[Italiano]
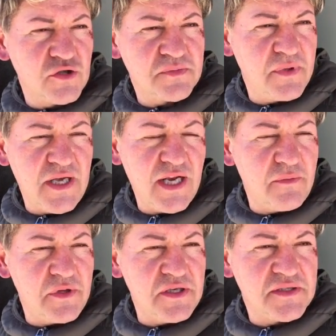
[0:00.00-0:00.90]

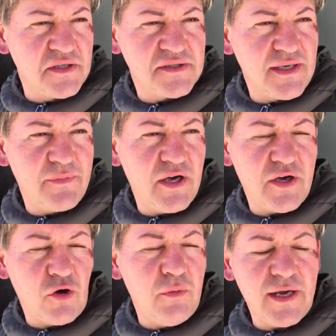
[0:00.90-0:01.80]
L'ospedale mi disse, non sapeva
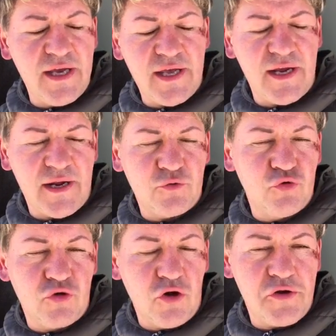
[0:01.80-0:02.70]
che roba che era, era
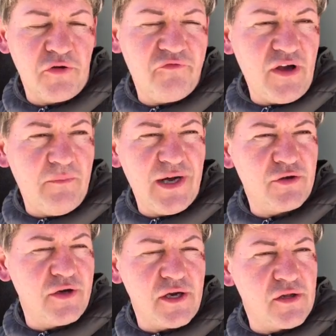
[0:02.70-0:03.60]
tutto l'occhio
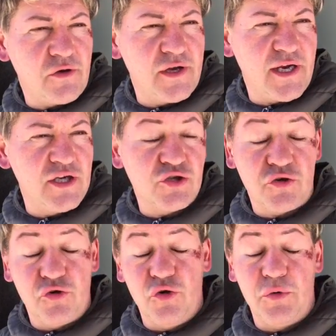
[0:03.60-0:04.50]
infiammato di ritornare il
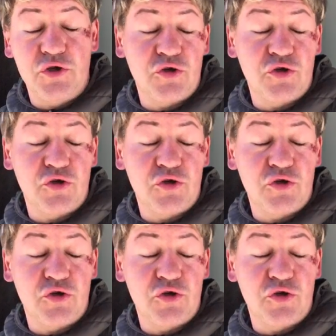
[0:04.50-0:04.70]
giorno dopo.